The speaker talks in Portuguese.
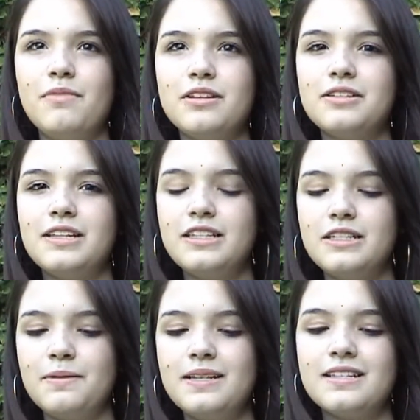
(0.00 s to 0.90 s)
E começou a ser
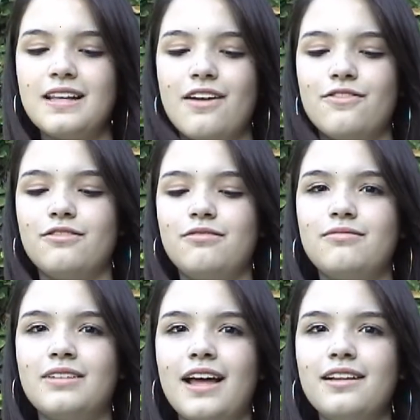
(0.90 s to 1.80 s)

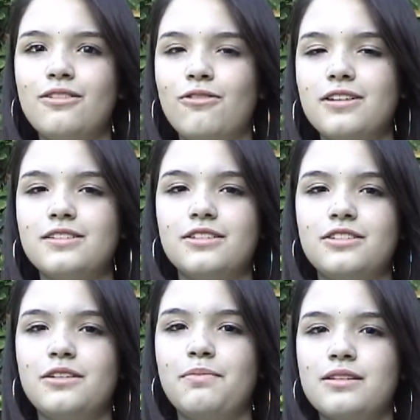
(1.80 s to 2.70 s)
indispensável. Cada coisa
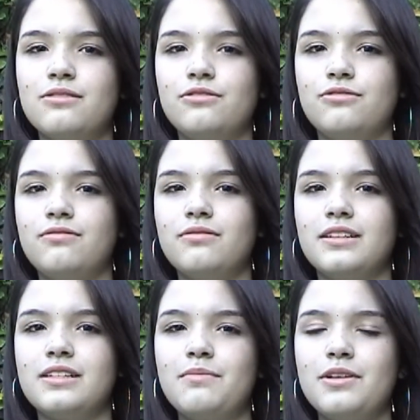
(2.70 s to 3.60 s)
que a gente já passou
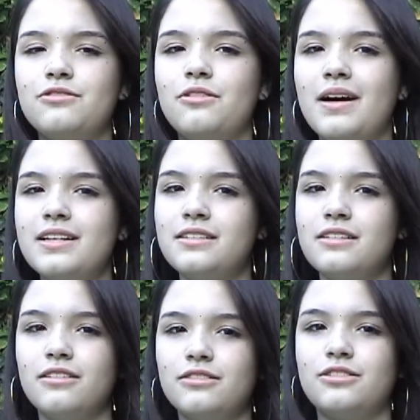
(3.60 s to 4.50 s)
junto, e você me ajudou
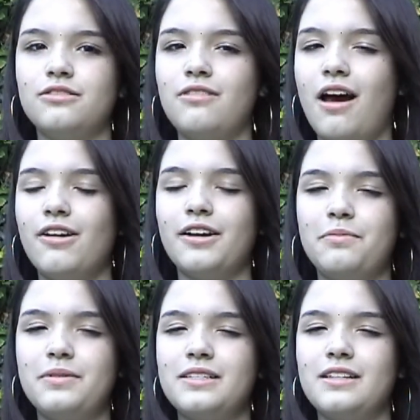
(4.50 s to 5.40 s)
bastante na
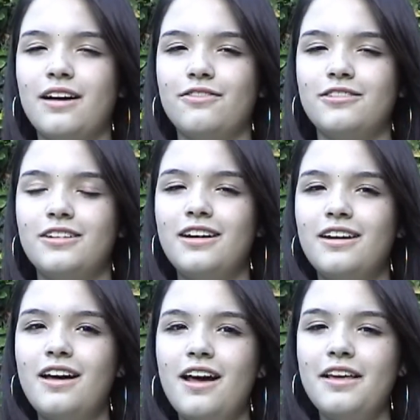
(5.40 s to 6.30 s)
hora que eu precisava.
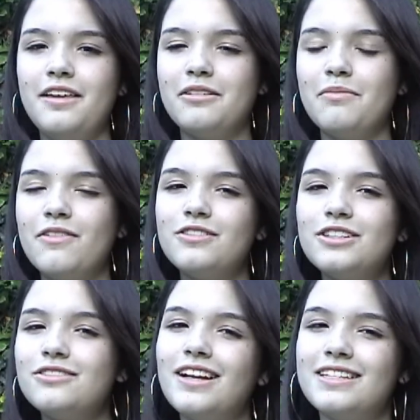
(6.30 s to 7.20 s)
E eu também
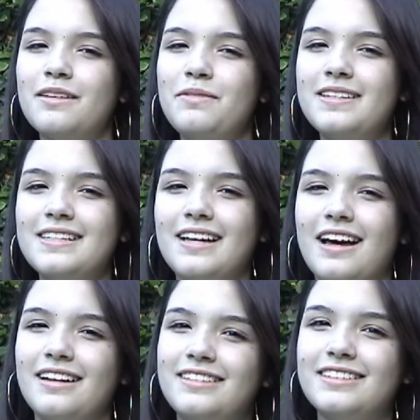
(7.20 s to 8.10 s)
vou te ajudar se você
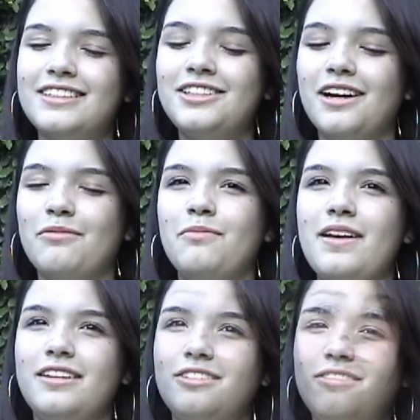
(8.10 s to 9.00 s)
precisar. Te amo,
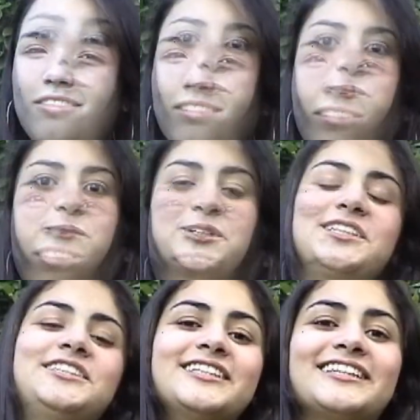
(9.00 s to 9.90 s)
beijo.
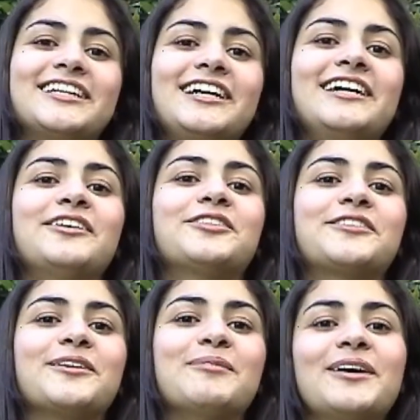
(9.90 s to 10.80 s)
Oi, Tita,
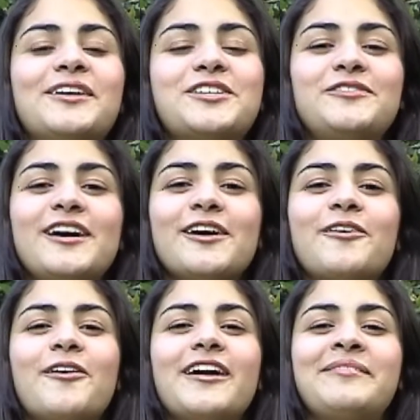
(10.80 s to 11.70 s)
eu tô morrendo de
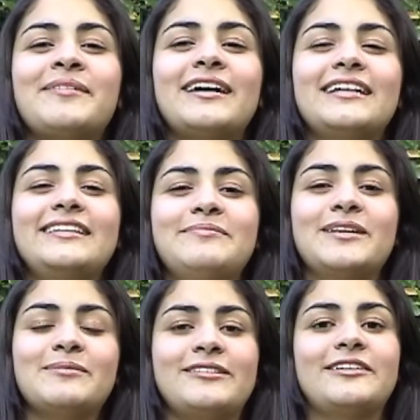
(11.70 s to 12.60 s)
vergonha,
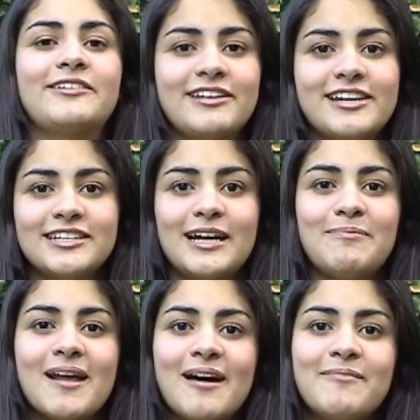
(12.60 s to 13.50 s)
mas mesmo assim eu queria te
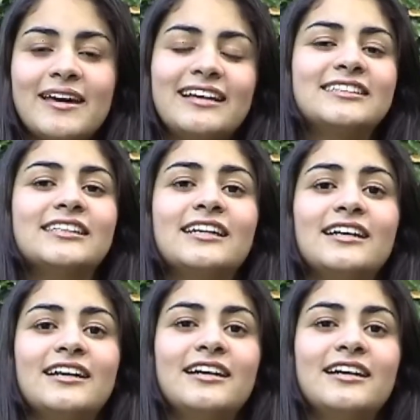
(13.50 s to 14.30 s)
dar parabéns.